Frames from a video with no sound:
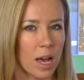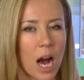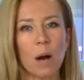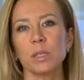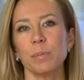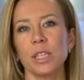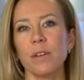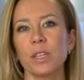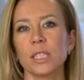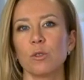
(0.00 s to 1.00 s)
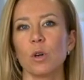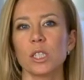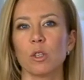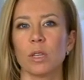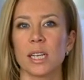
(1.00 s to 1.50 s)
А посмотрев на
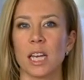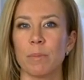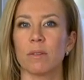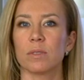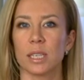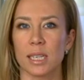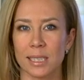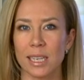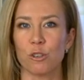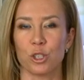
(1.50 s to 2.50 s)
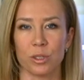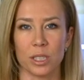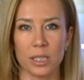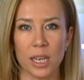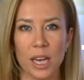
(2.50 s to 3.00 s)
ситуацию глазами взрослеющих
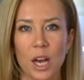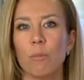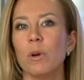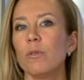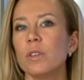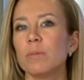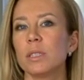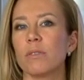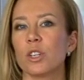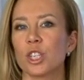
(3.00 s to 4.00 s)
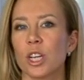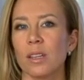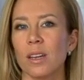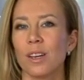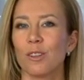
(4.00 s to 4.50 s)
детей, мы увидим
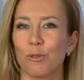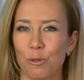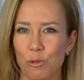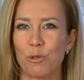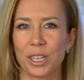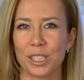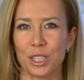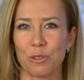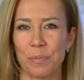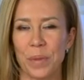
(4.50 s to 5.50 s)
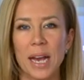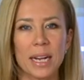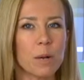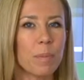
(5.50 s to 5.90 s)
совершенно другую картину. Как